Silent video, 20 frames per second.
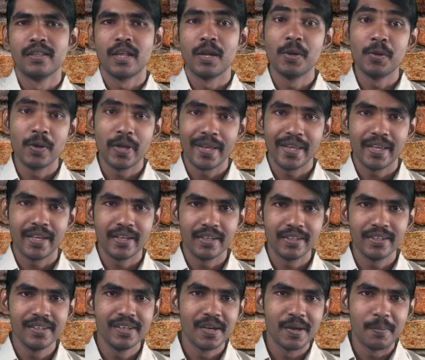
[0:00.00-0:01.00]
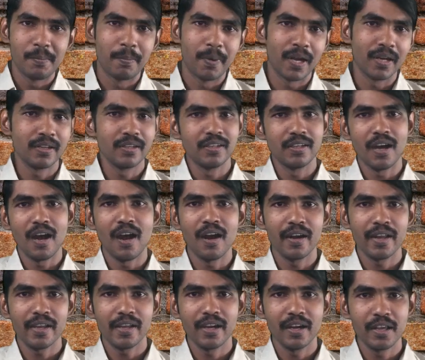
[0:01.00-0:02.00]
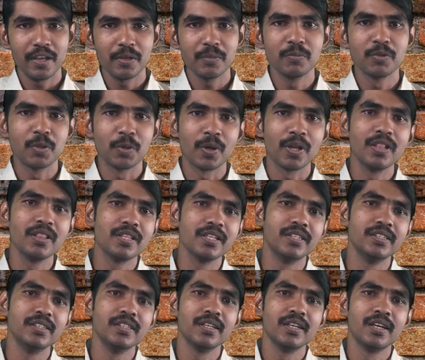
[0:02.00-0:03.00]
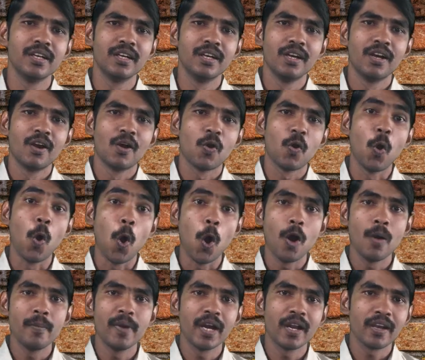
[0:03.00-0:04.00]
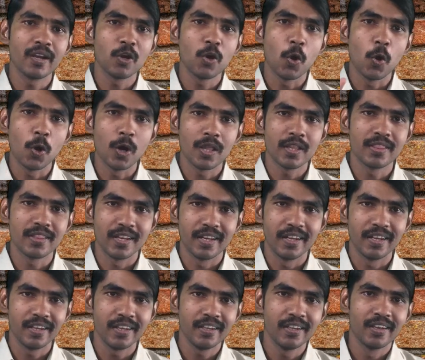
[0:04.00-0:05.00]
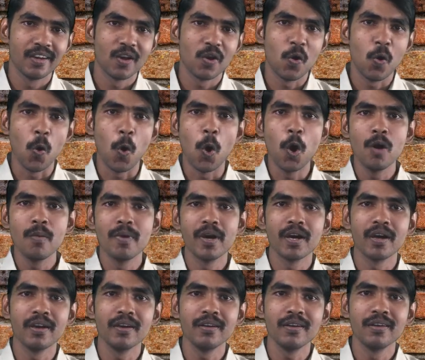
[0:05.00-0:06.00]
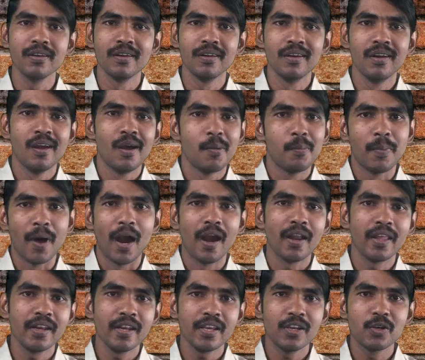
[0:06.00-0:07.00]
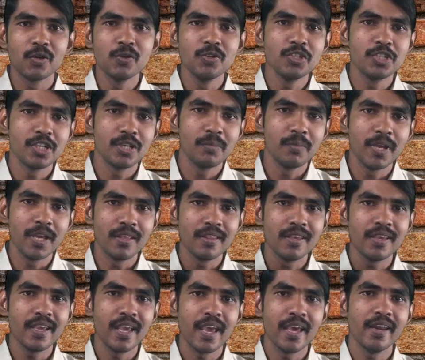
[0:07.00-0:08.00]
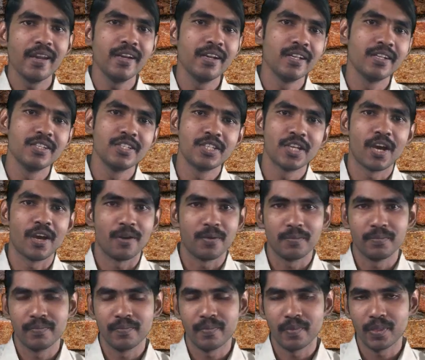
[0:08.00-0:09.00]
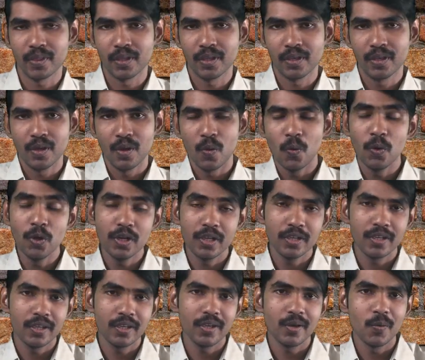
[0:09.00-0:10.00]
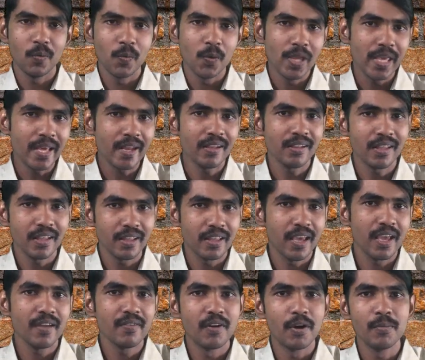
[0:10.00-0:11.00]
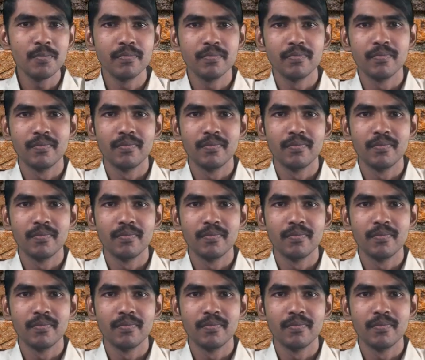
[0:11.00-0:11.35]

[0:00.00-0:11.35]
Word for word: தன்னுடைய பட்டாடைகளையும் துறந்து கோமண கோலத்துல கோமகன் பழனி குன்றின் மீது ஏறி நின்றார் ஒரு உயர்ந்த தெய்வம்